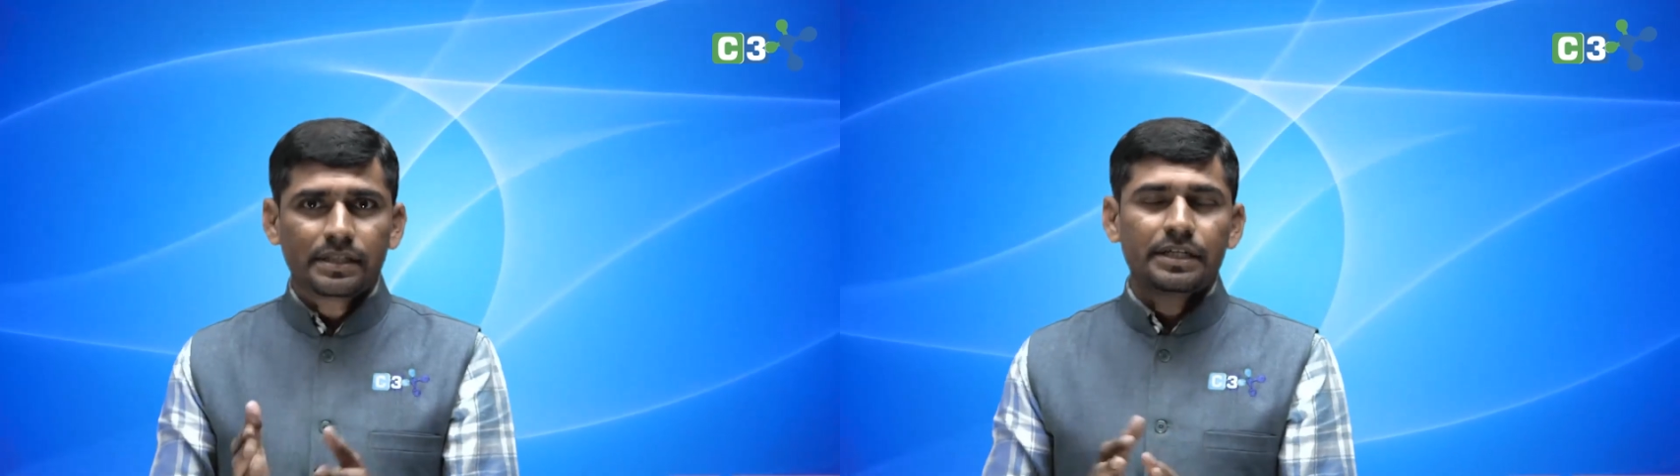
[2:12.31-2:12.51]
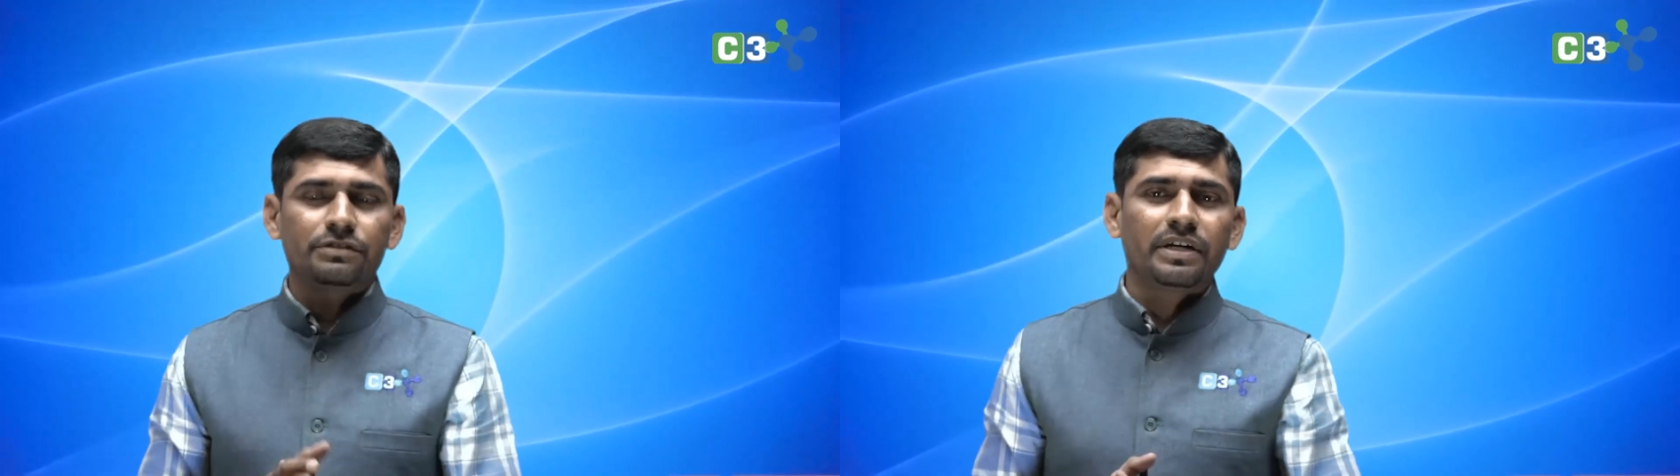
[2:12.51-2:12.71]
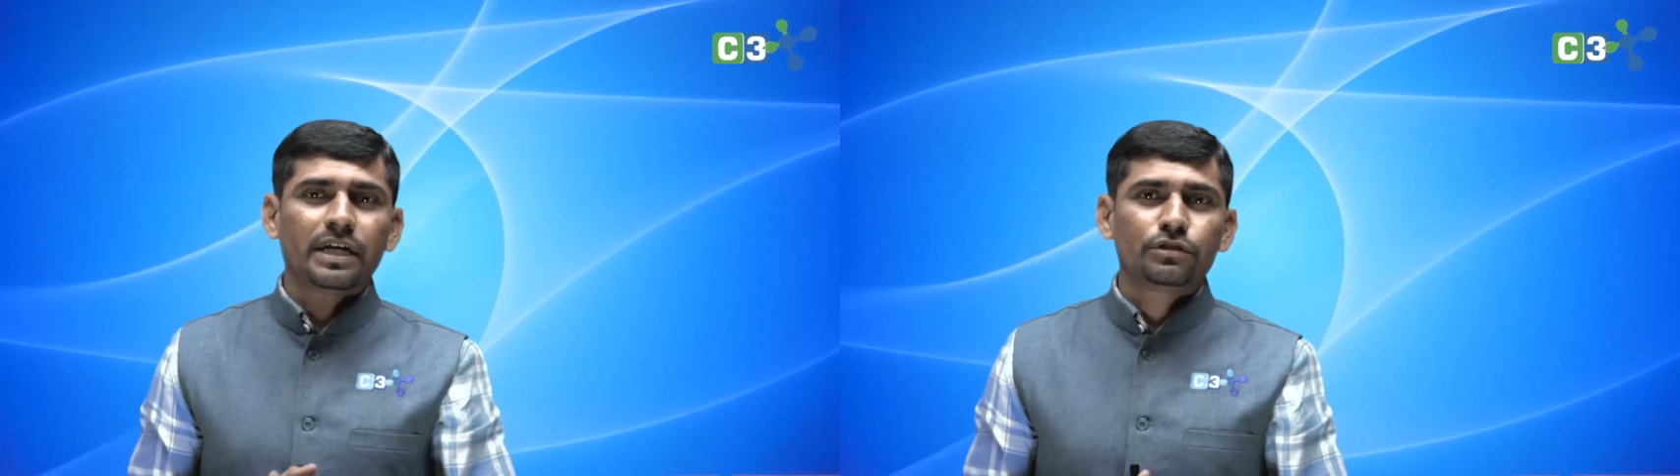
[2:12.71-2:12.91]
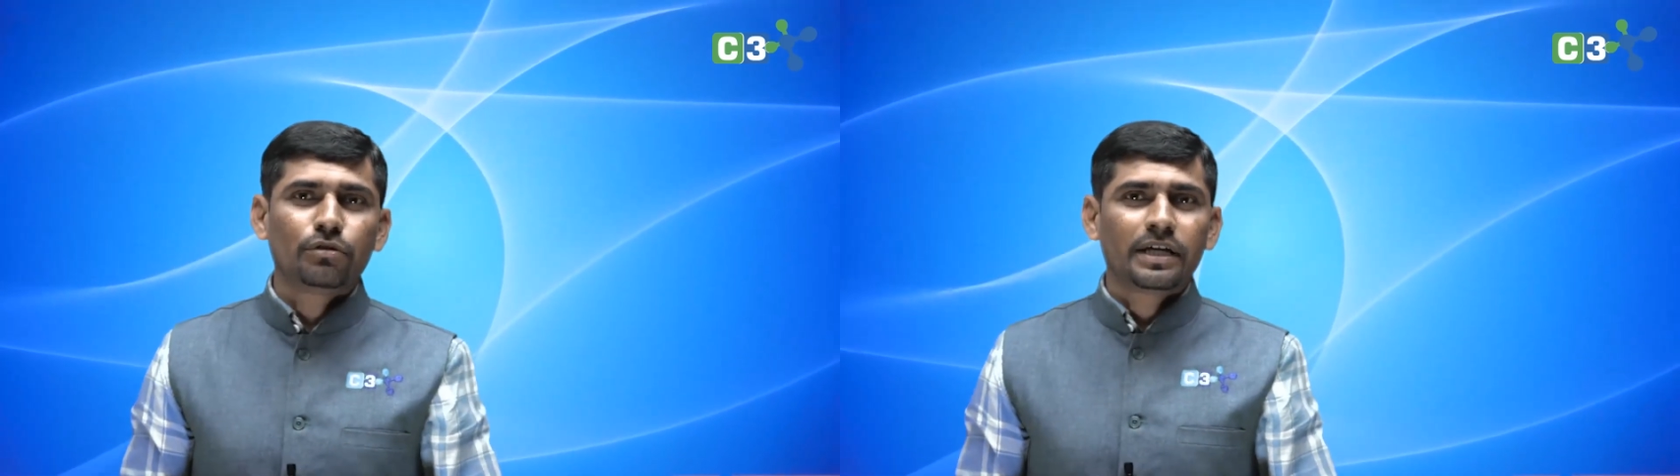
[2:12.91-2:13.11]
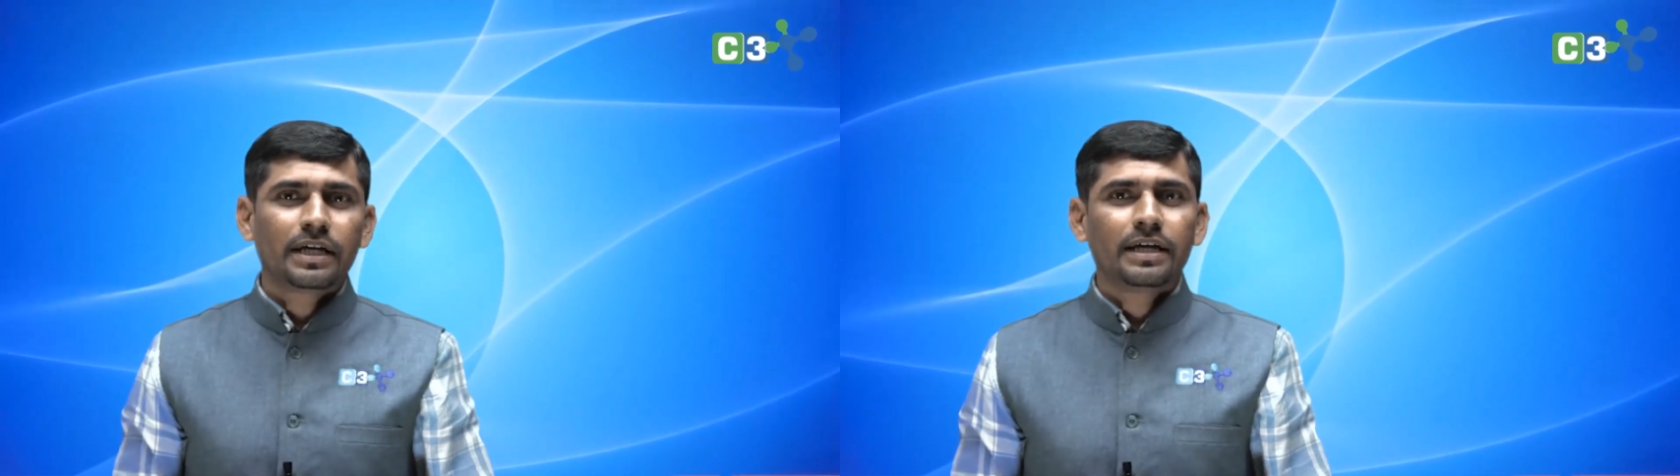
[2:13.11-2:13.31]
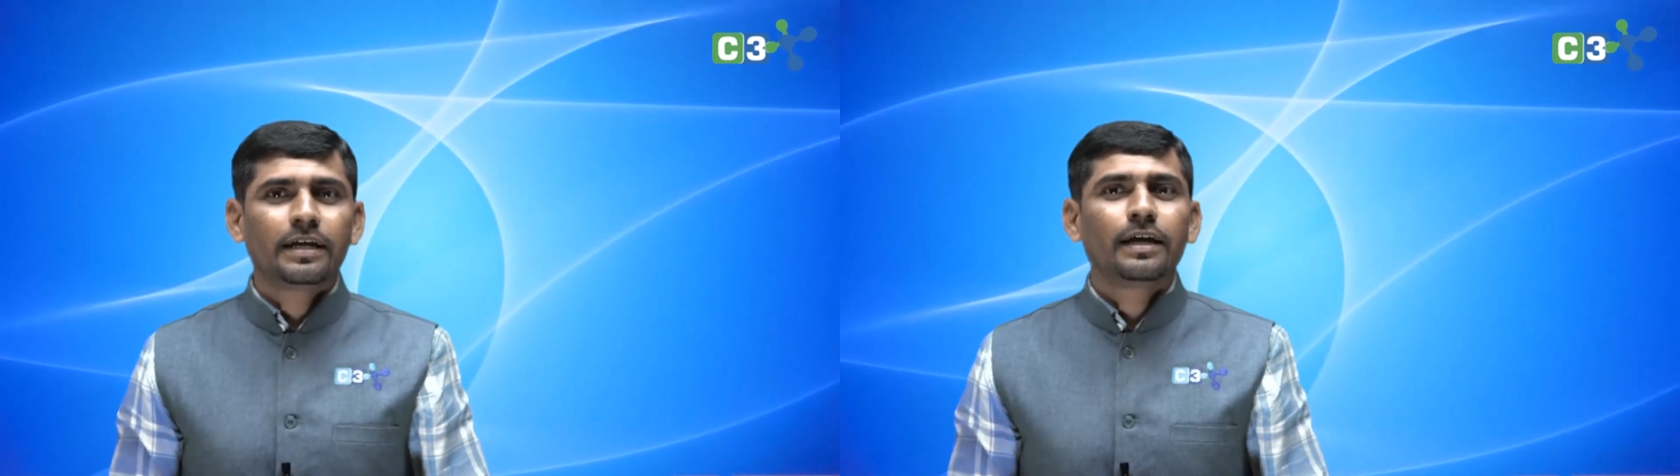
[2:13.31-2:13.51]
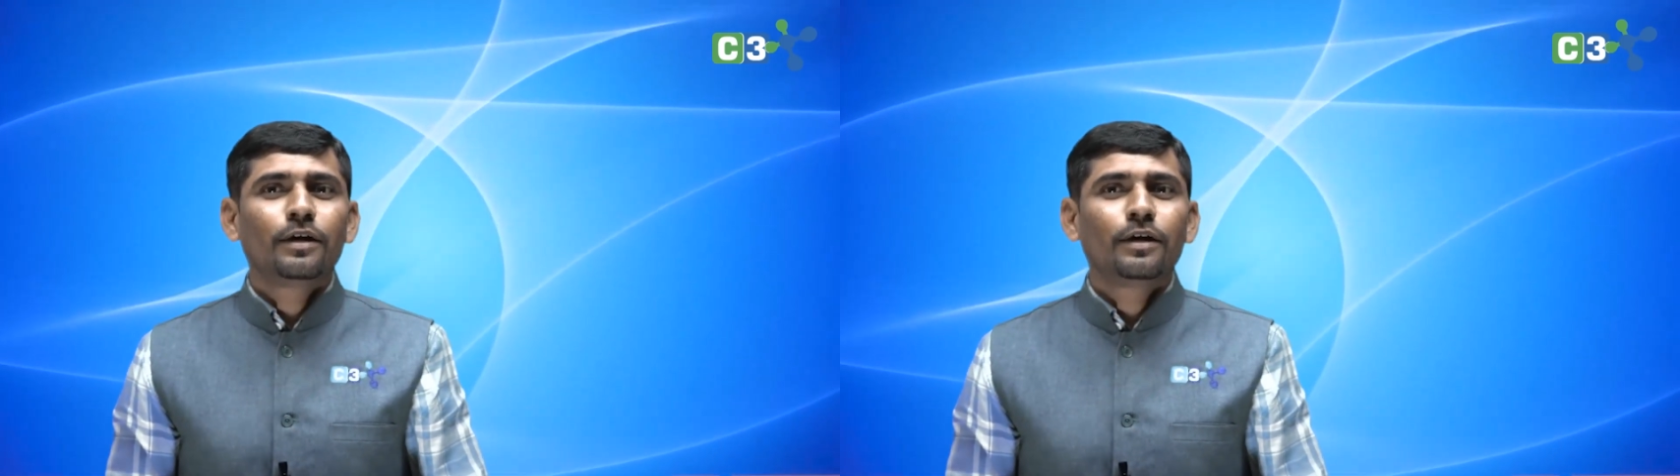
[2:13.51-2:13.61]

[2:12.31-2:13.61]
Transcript: किज वगैरह जो लगे हैं